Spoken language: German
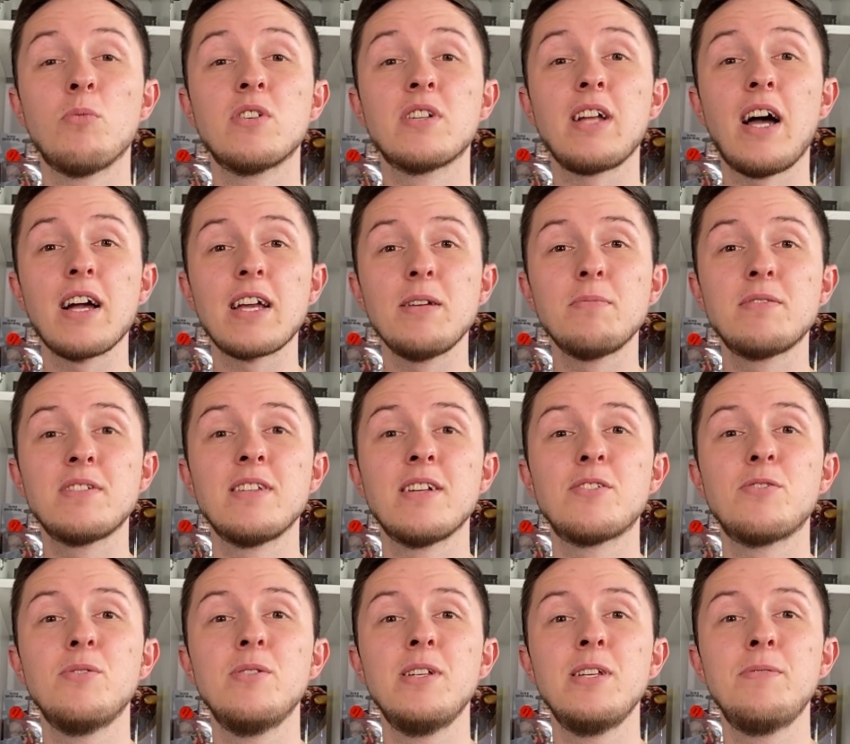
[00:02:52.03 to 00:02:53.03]
und da gibt es
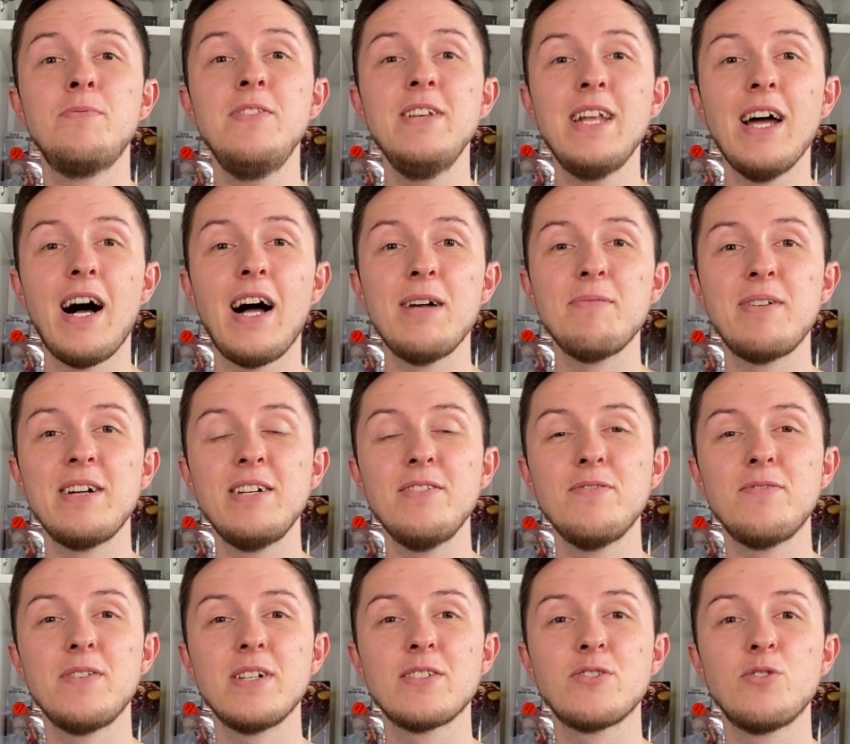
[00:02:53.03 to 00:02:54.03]
natürlich wieder einmal
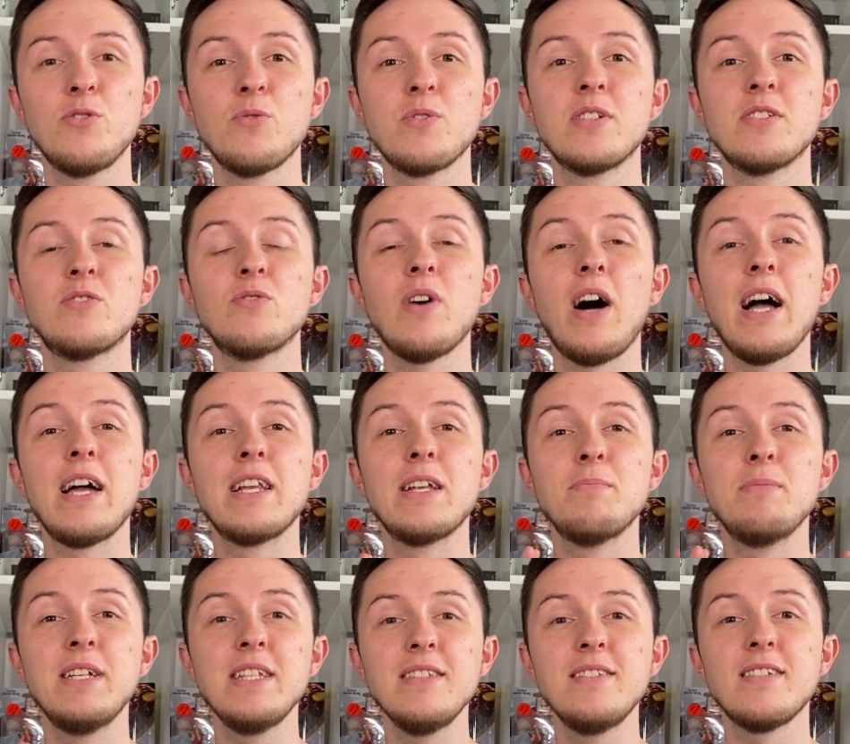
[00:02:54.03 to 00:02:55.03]
Informationen zu
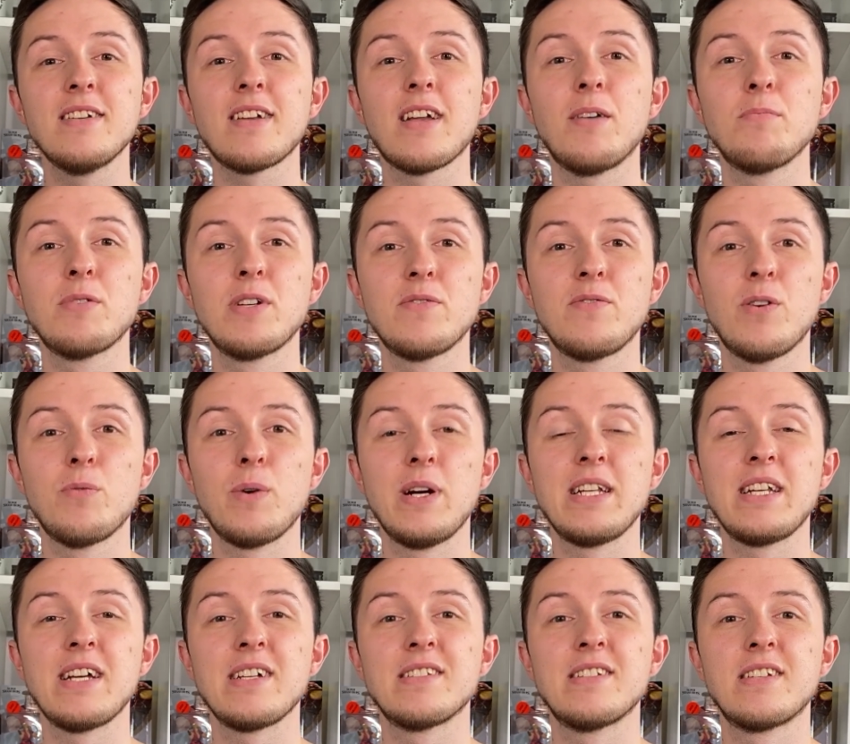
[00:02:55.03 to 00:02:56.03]
einem Instagram-Giveaway,
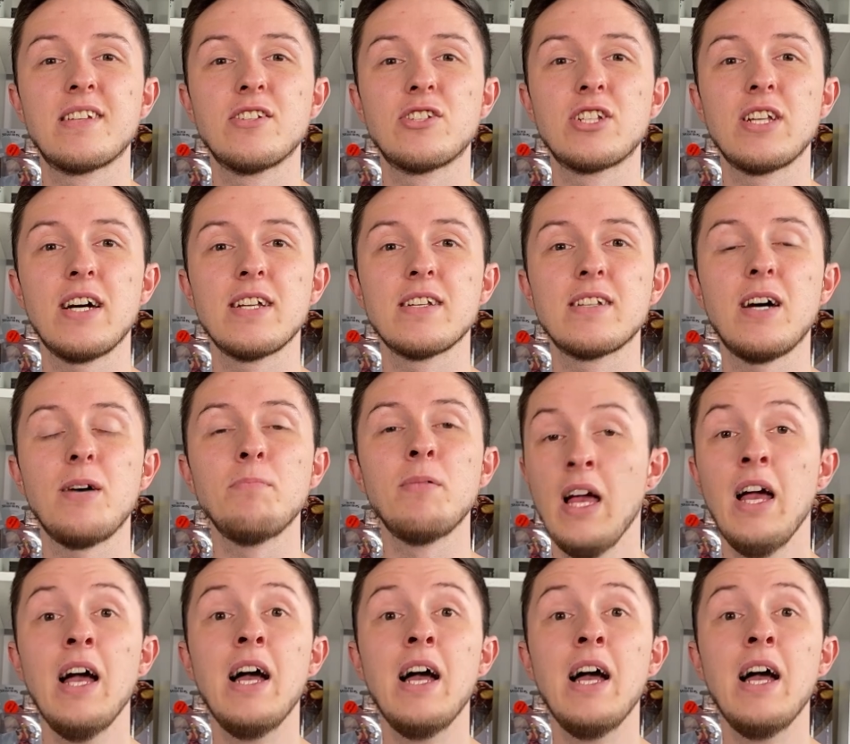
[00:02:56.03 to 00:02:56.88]
das ich gestartet habe.